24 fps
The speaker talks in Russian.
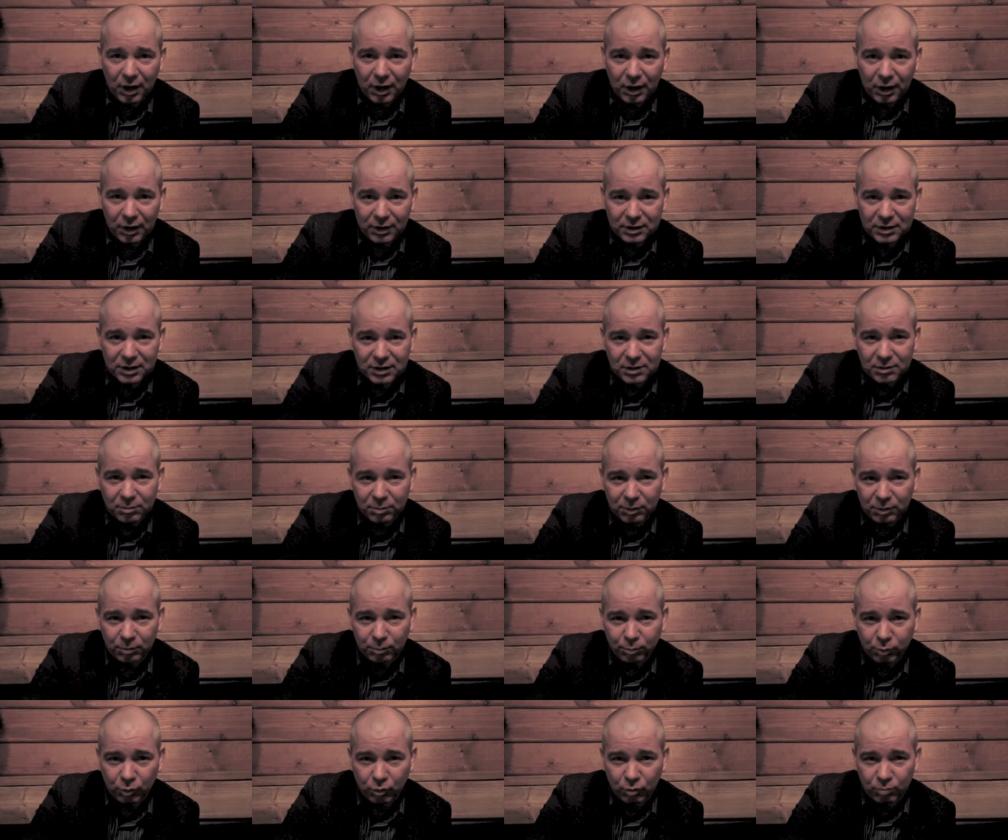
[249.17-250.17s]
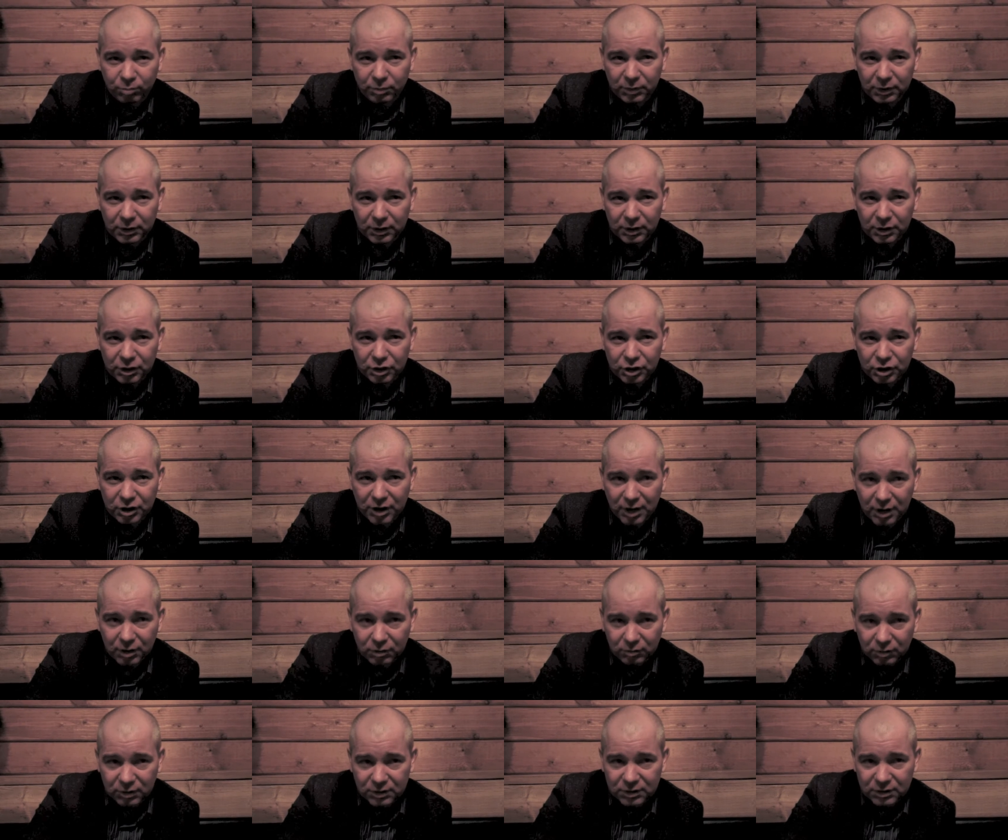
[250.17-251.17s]
Кстати, был пробный
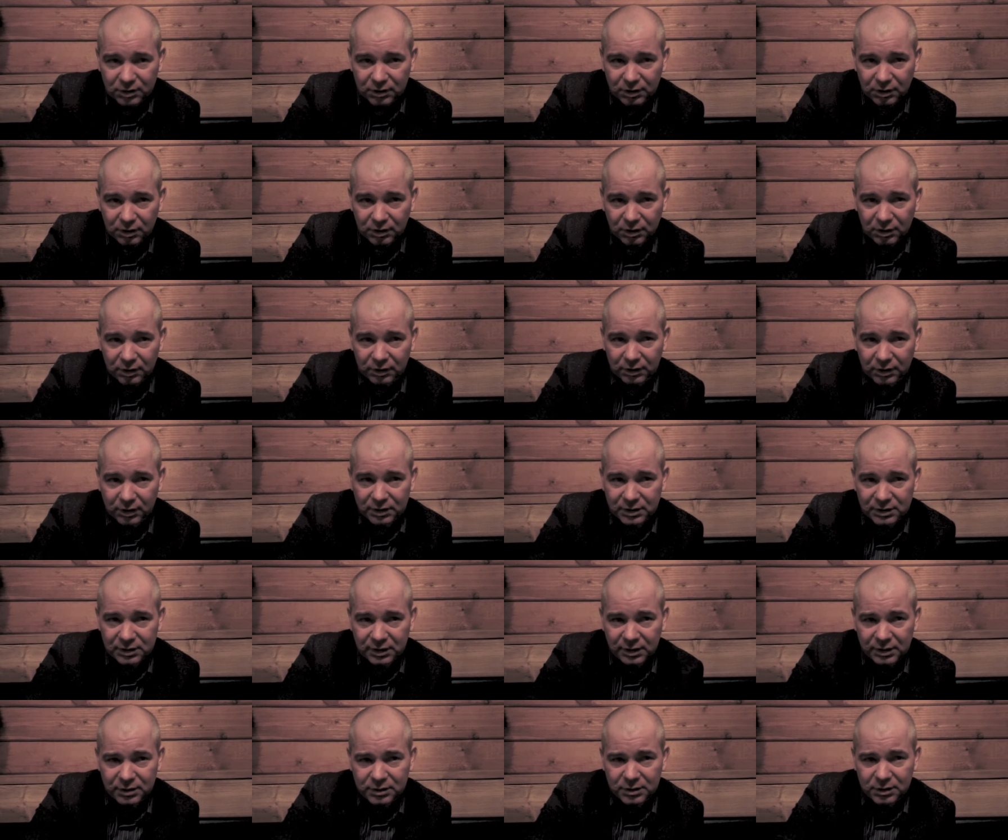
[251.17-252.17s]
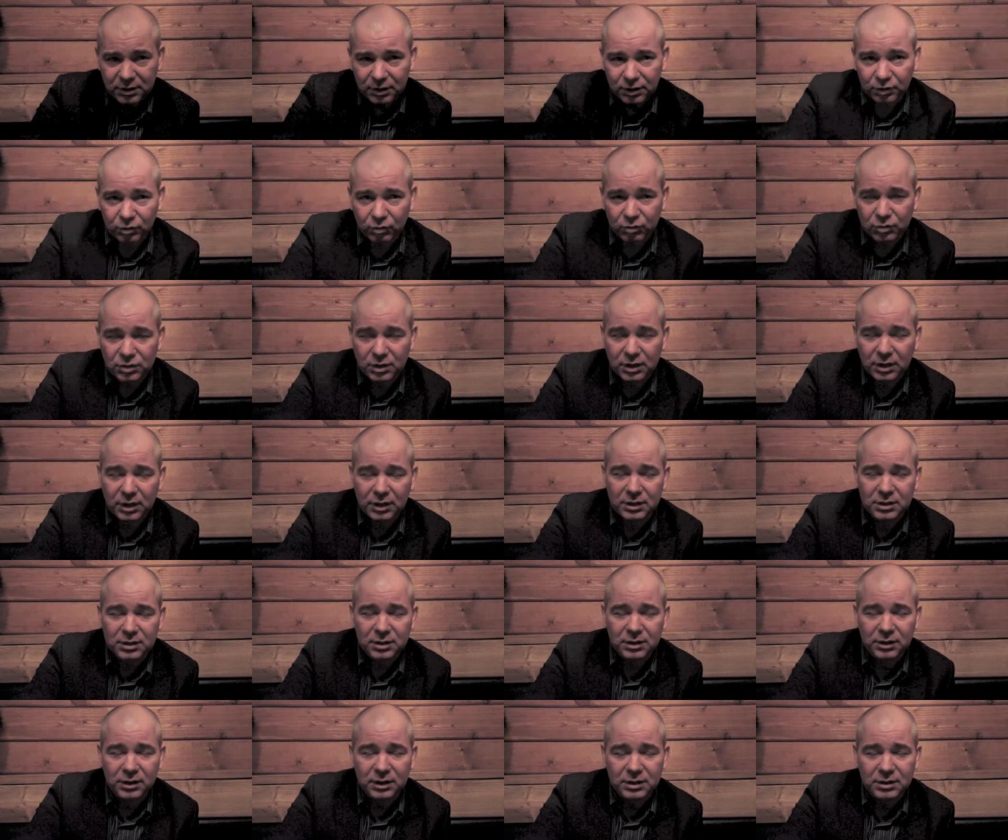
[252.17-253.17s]
шар у нас интернет-трансляции, кто
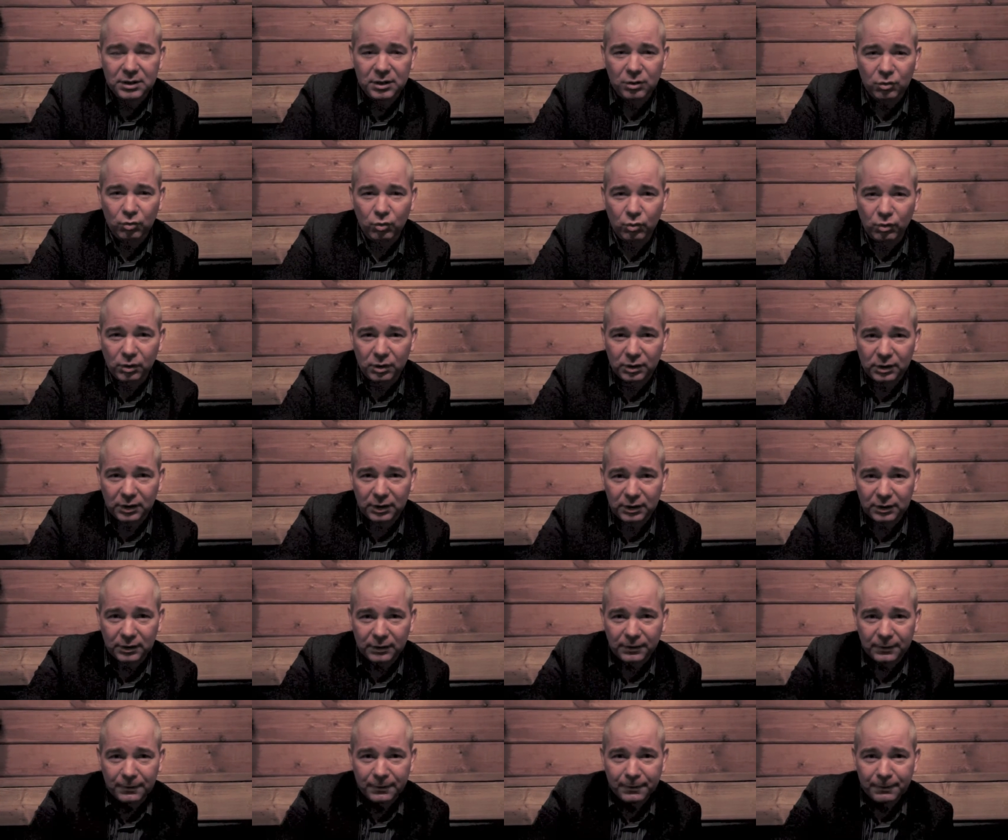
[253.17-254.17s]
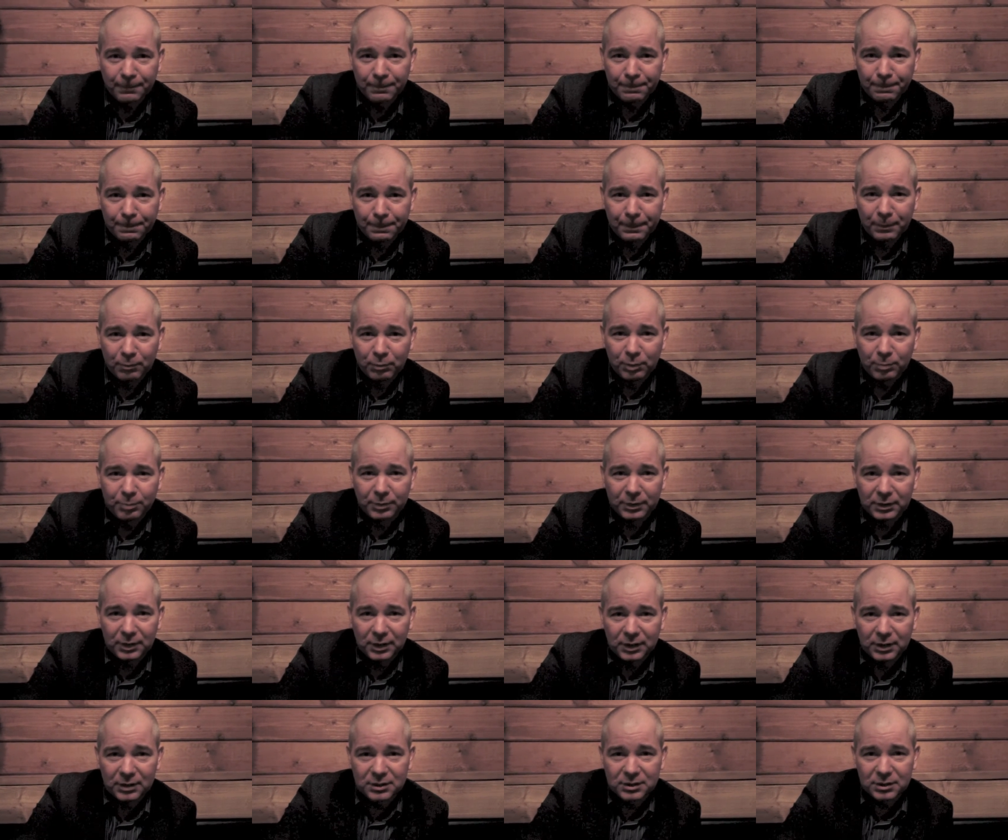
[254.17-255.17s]
заходил на День города. Угу. Мы
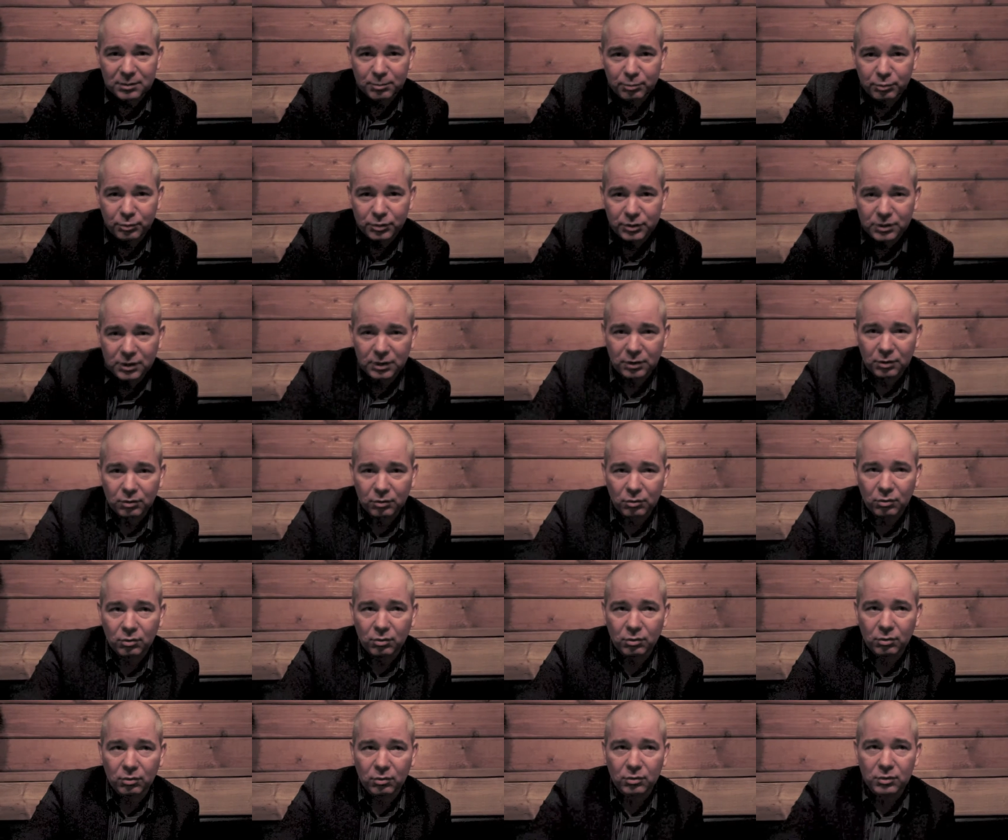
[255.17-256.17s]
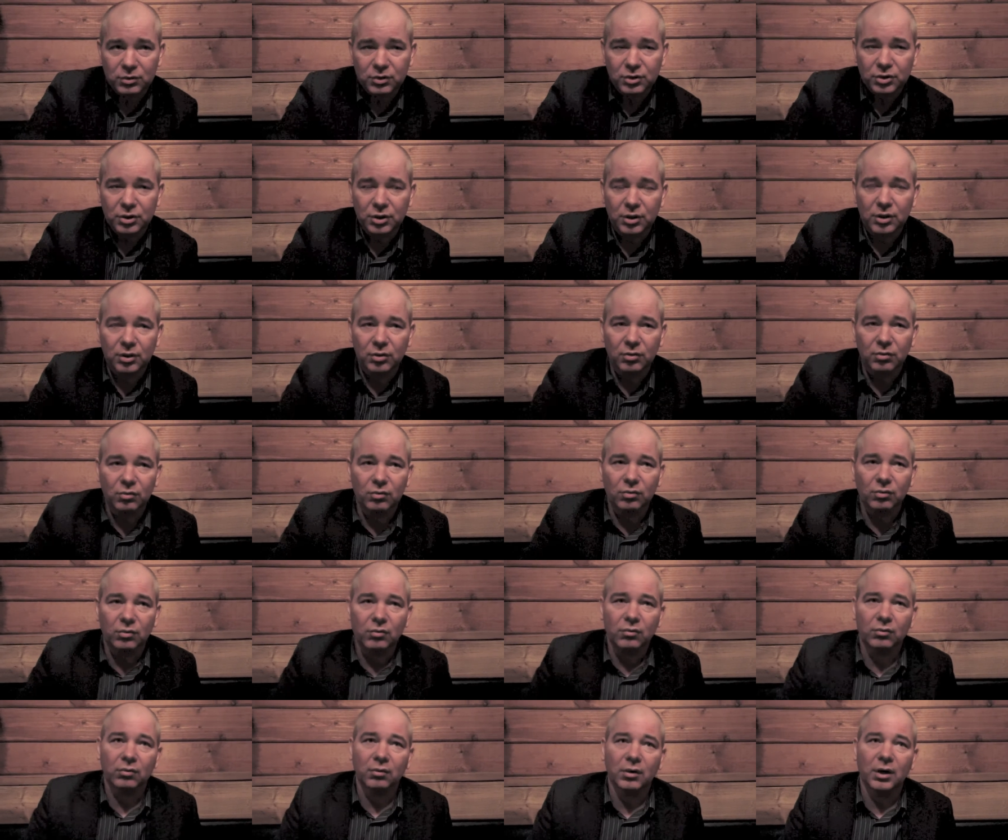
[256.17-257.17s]
пытались запустить, но, к сожалению,
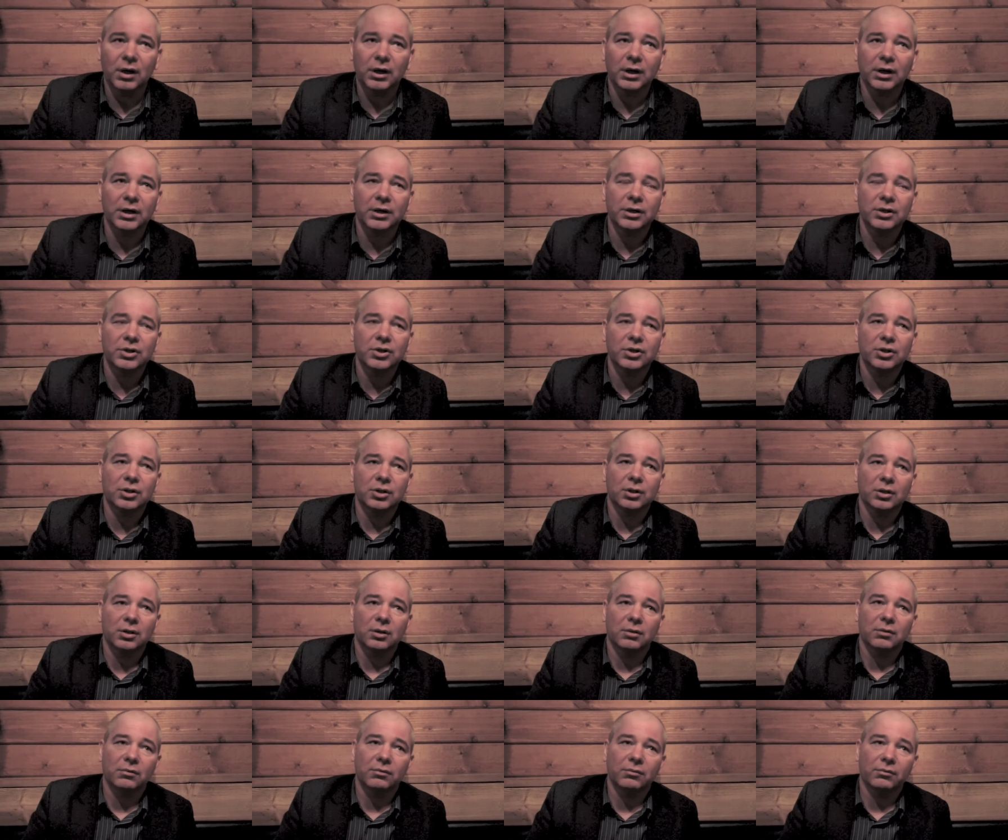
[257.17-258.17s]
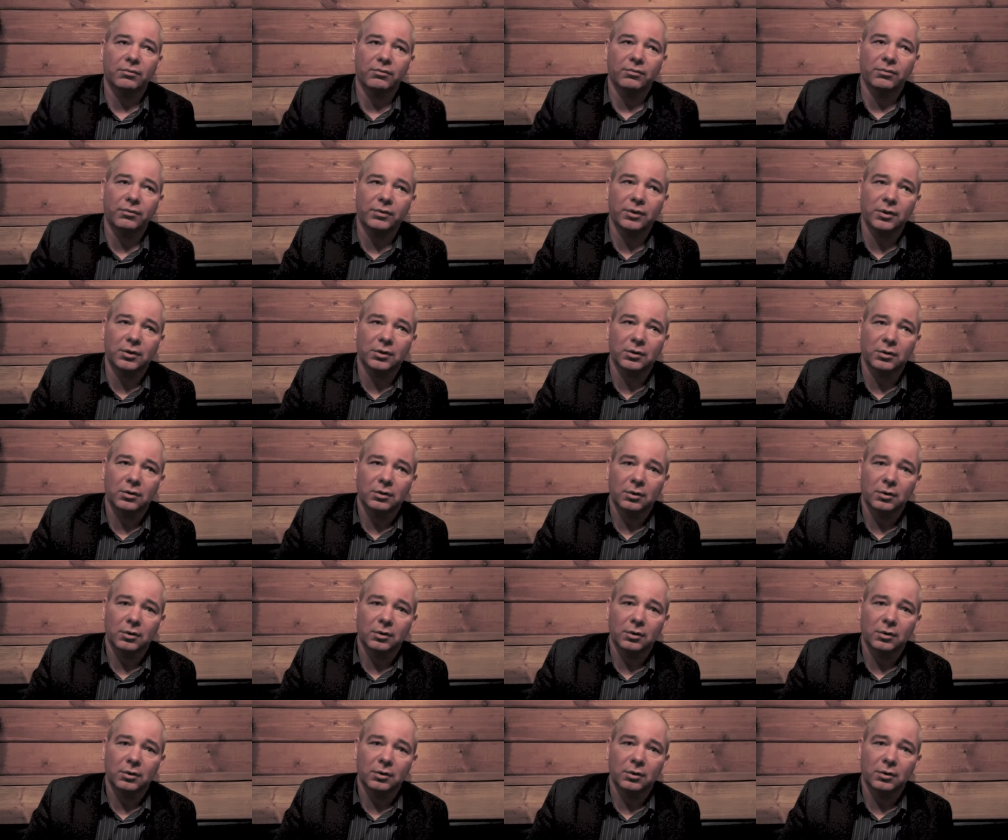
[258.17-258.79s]
ограничены в